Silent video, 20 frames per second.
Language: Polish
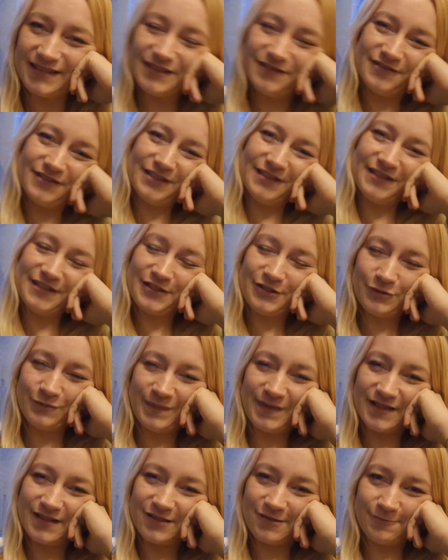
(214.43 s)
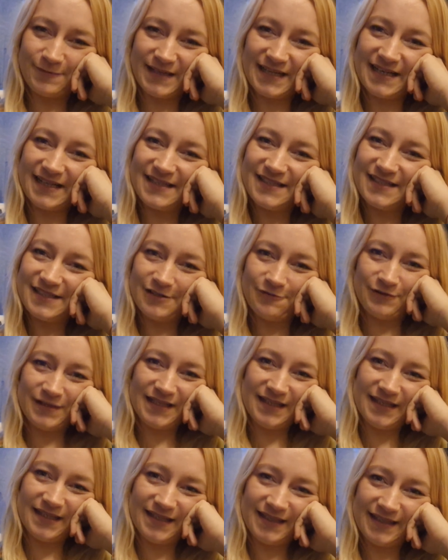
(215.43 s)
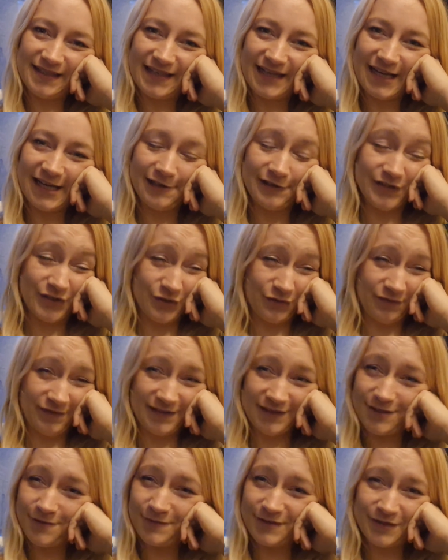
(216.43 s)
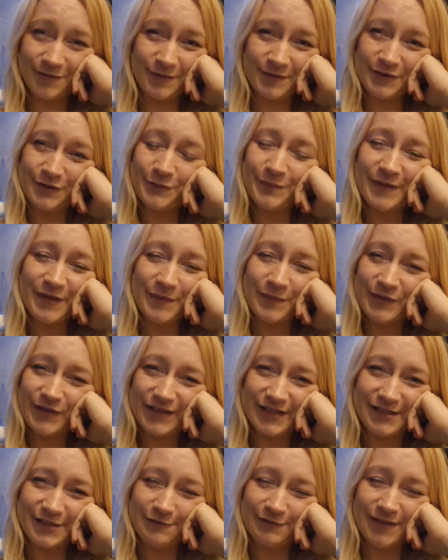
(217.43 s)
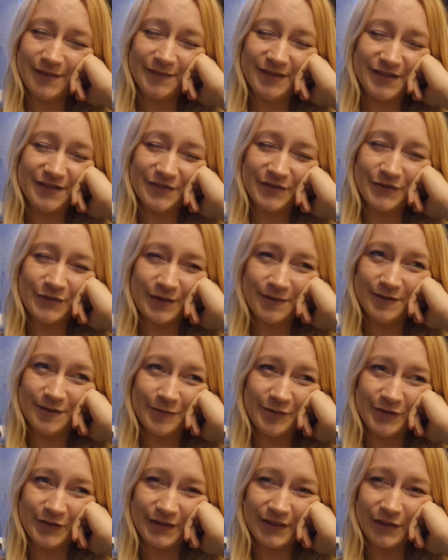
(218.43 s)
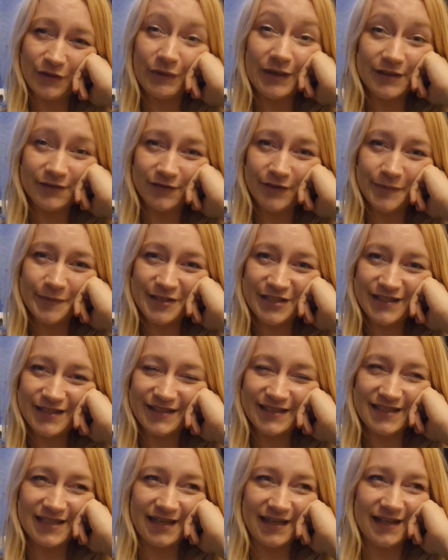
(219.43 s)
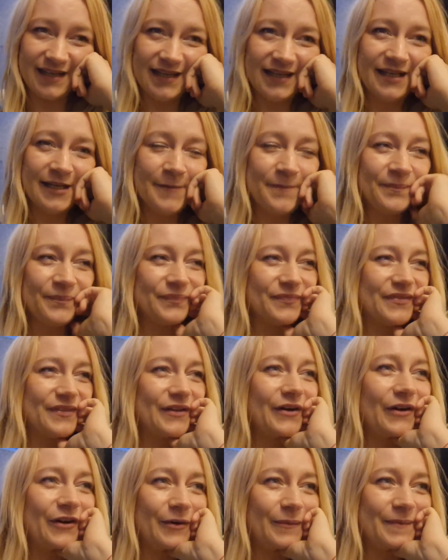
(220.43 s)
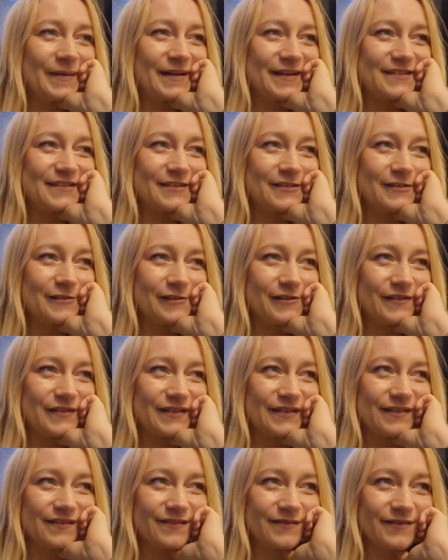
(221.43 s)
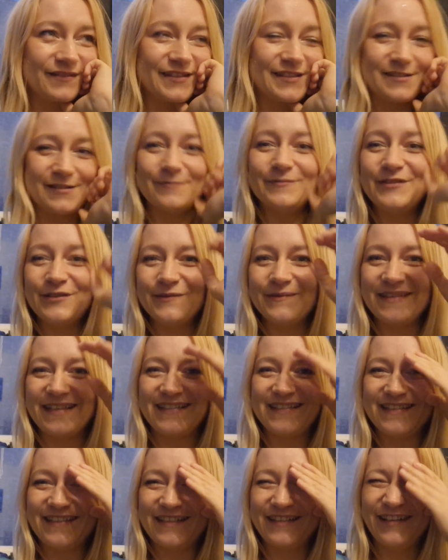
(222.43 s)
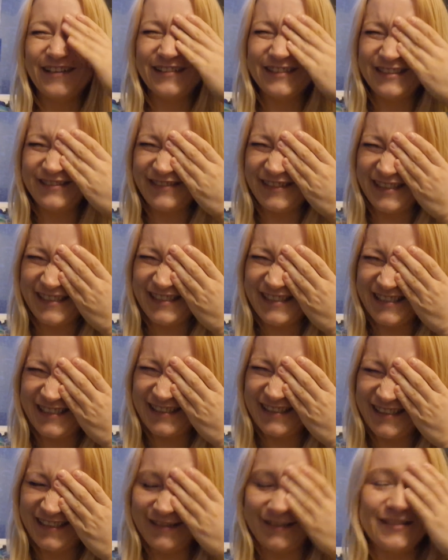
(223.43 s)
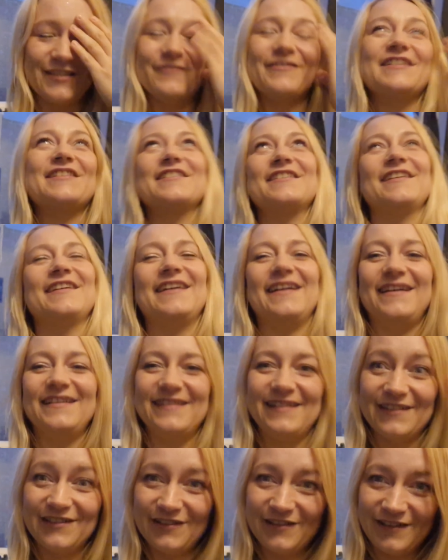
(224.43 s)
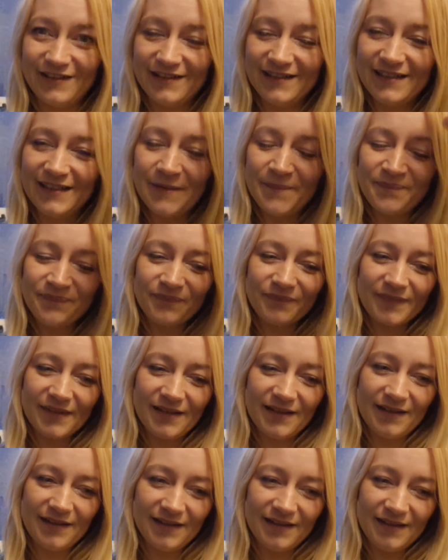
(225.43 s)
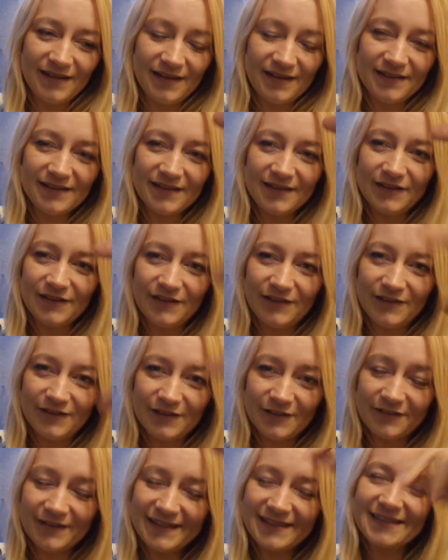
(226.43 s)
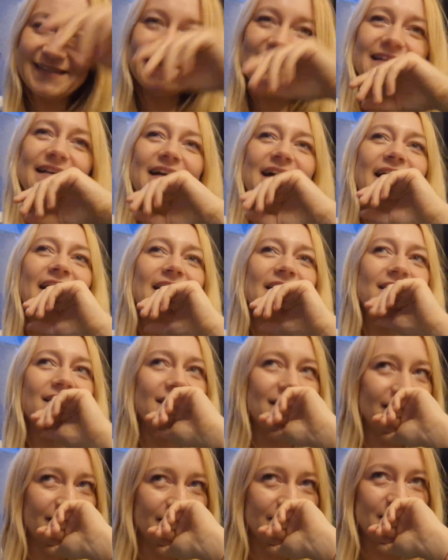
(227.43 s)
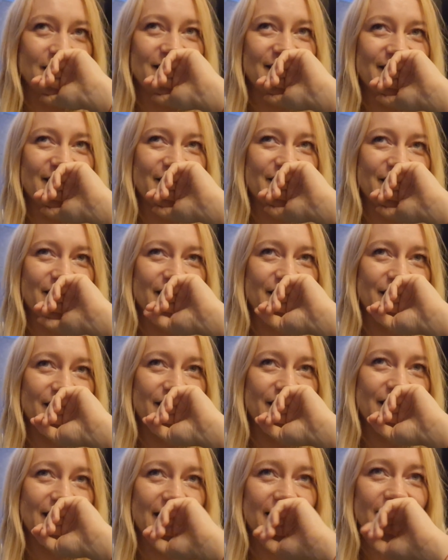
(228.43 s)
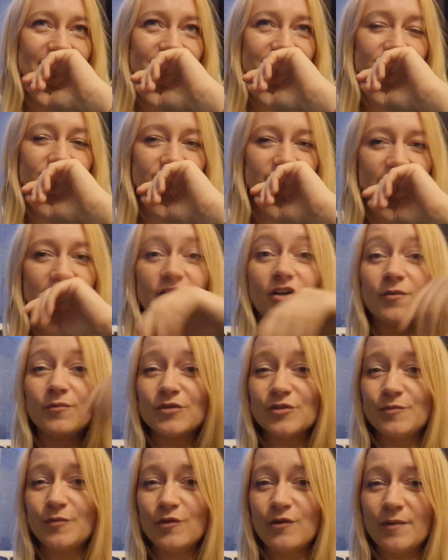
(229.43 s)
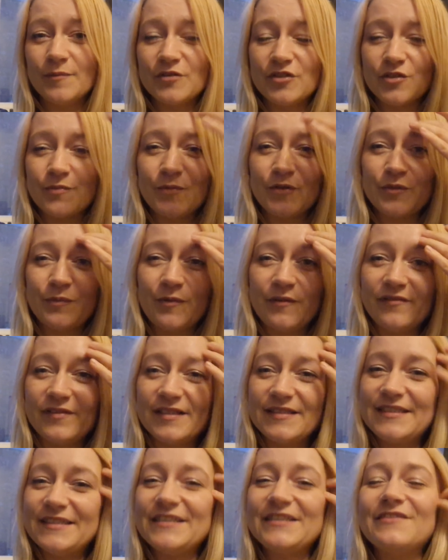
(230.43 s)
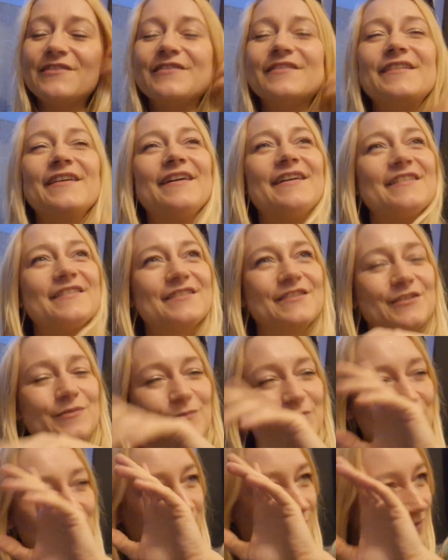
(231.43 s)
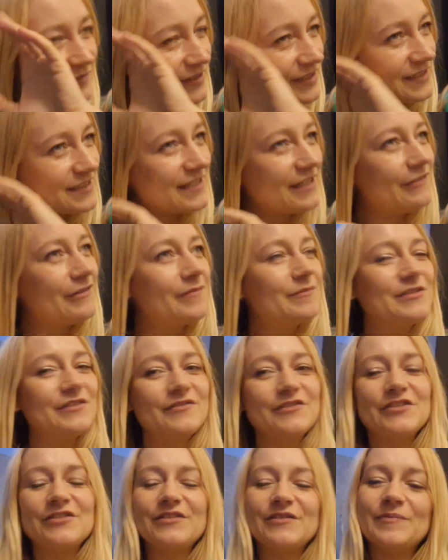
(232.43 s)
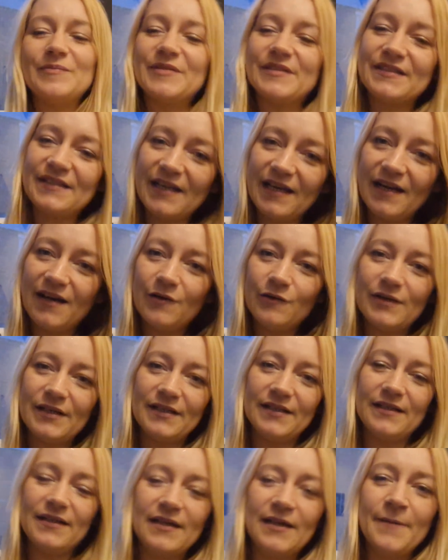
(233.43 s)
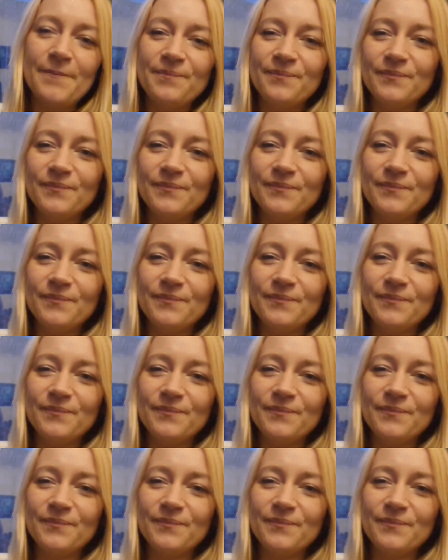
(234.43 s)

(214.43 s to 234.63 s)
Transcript: Dziewczyny super sobie radziły, ja też uważam, że sobie super poradziłam. Nie sądziłam, że mi to tak łatwo przyjdzie. No, bardzo jestem dumna z tego świecz, świecznika, tego, e, tego kwietnika. E, jak jak komuś mogłam coś podpowiedzieć, to też coś podpowiedziałam, dziewczyny pytały